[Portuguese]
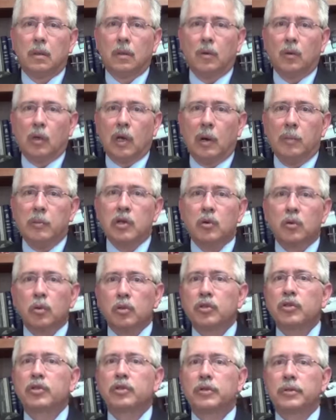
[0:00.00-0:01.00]
Olá,
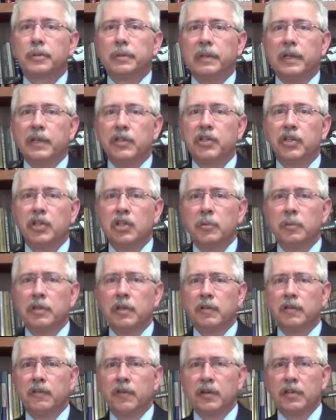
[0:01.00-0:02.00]
amigos. Legítima
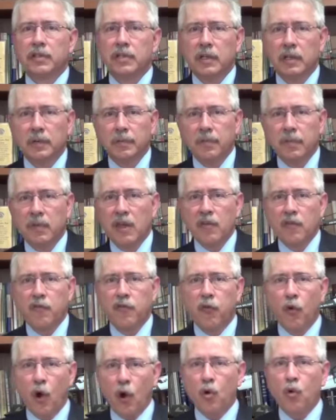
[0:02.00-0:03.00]
Defesa em
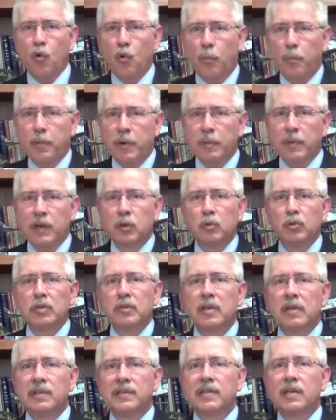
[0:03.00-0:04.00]
Foco, 1 de
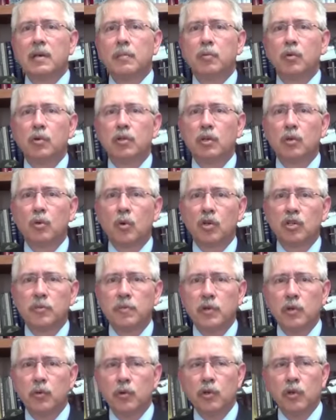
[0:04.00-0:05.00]
dezembro de
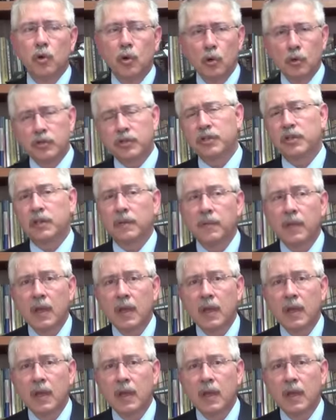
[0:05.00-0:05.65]
2011.